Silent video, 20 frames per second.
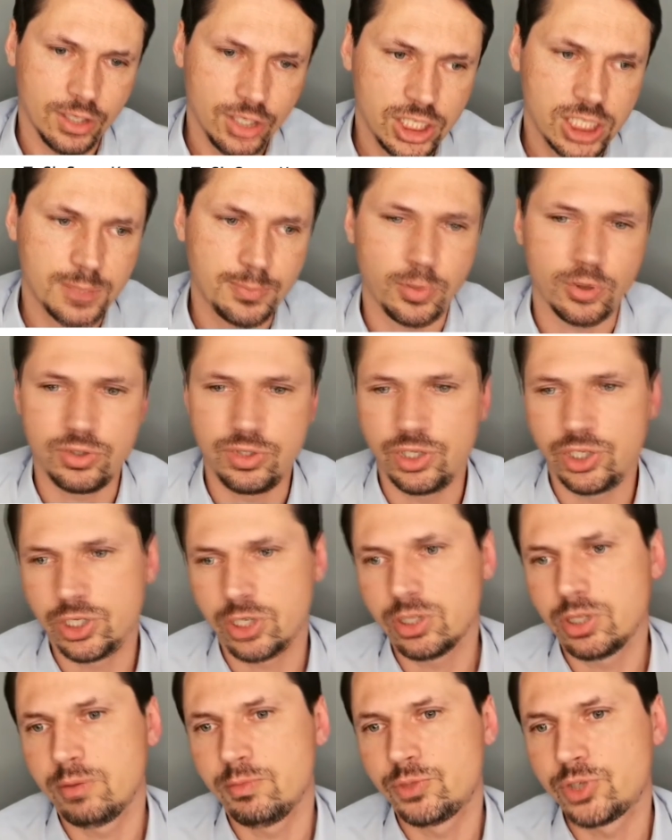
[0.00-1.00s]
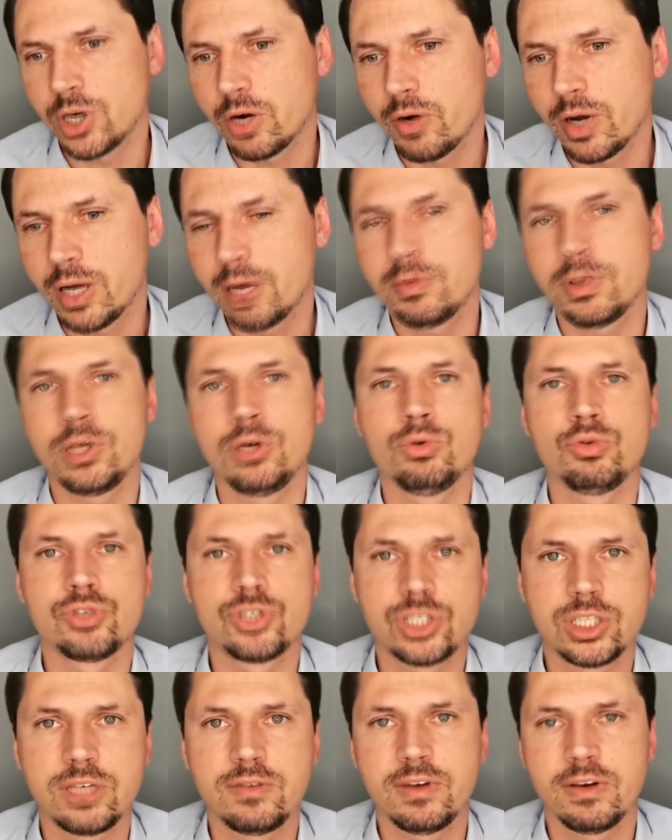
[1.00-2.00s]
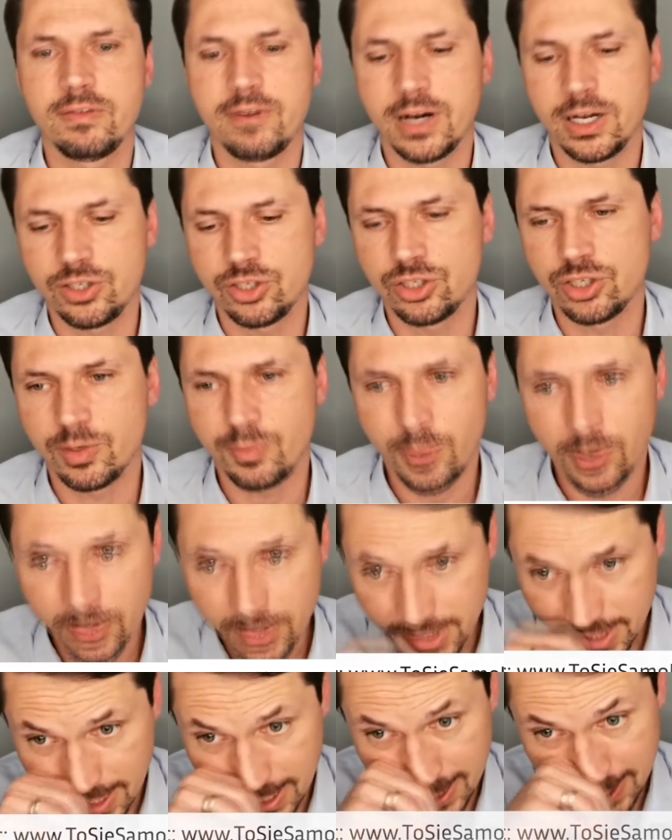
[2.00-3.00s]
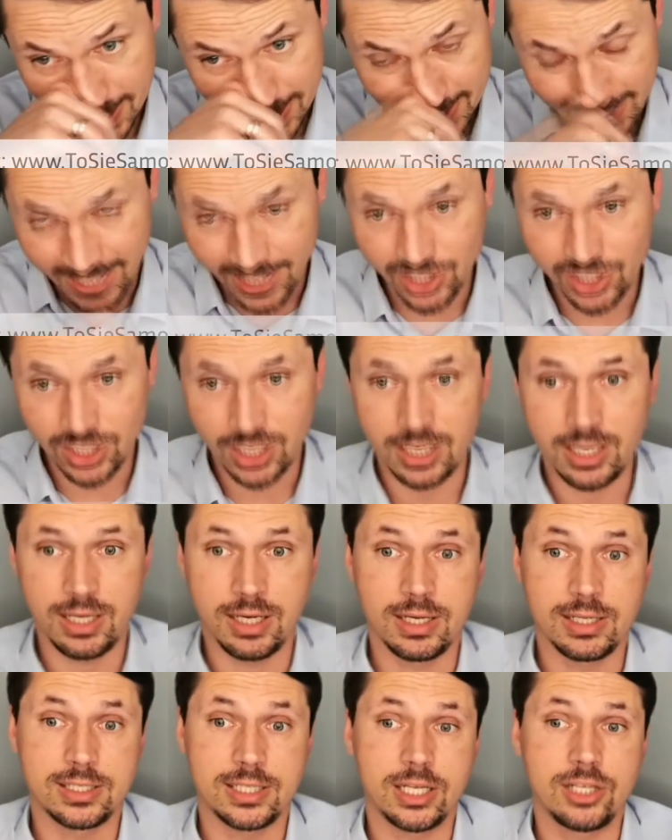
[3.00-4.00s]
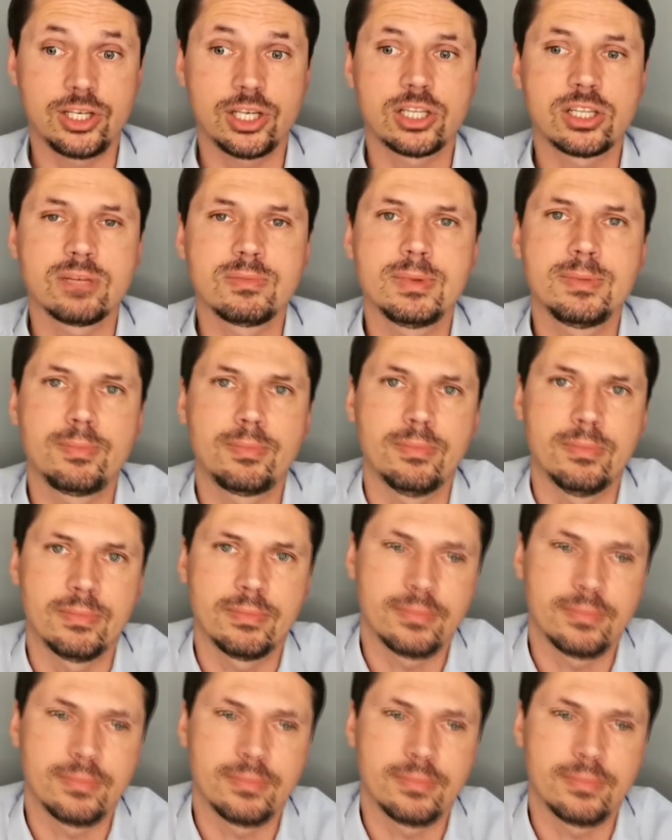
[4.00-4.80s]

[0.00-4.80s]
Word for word: iść z podniesionym czołem i uczciwie walczyć o Polskę. Jeżeli chcecie, to mi